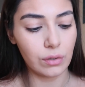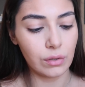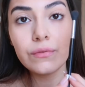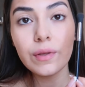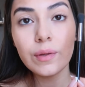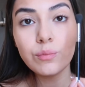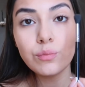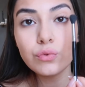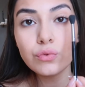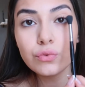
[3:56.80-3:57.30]

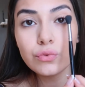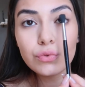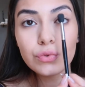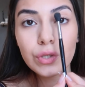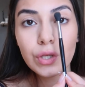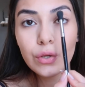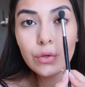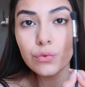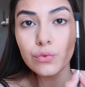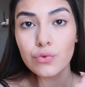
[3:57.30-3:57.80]
Ve
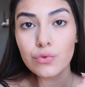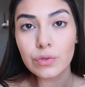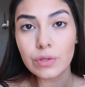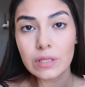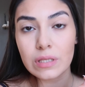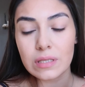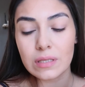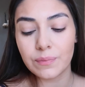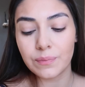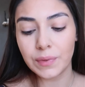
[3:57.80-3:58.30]
bununla üst
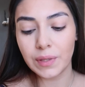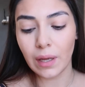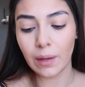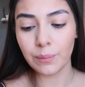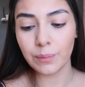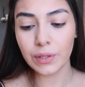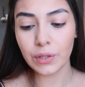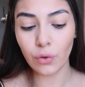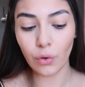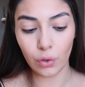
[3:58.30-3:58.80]

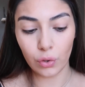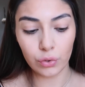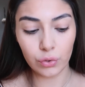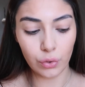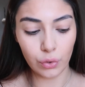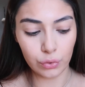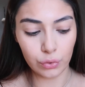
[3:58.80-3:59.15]
kısımdan bir gölge